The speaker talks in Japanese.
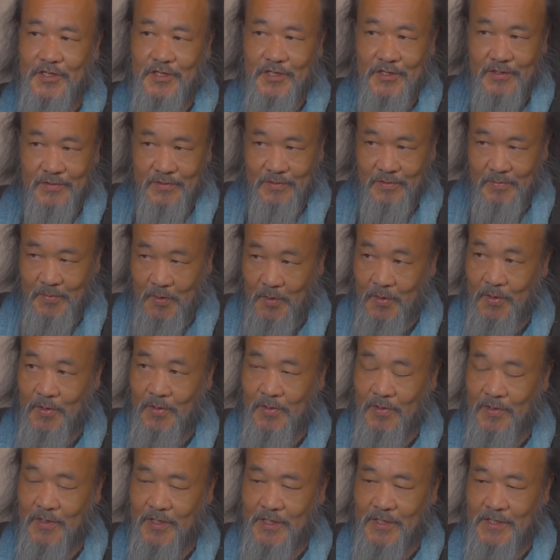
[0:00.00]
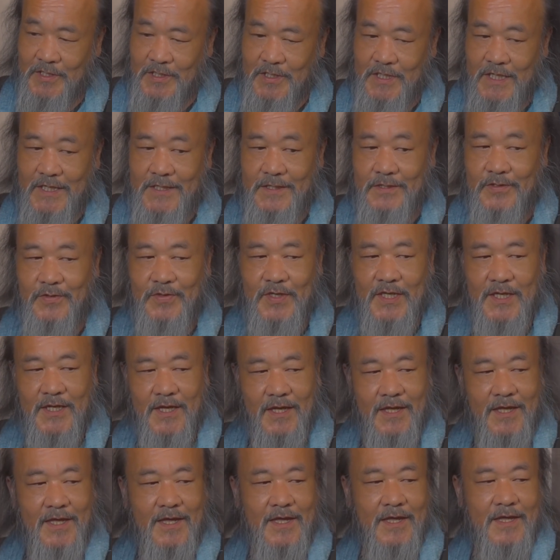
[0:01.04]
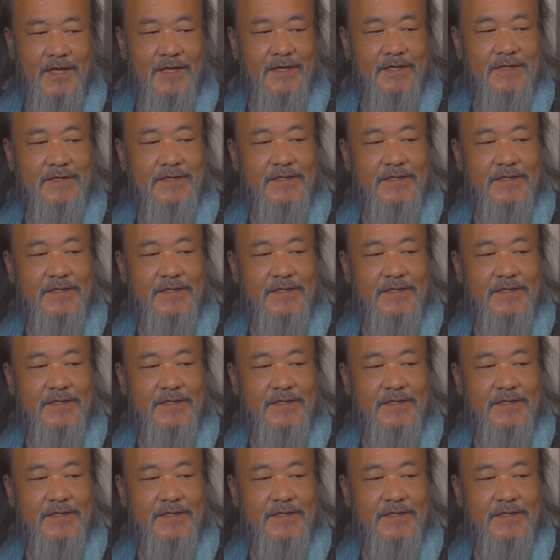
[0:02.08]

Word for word: ていうのも一時ね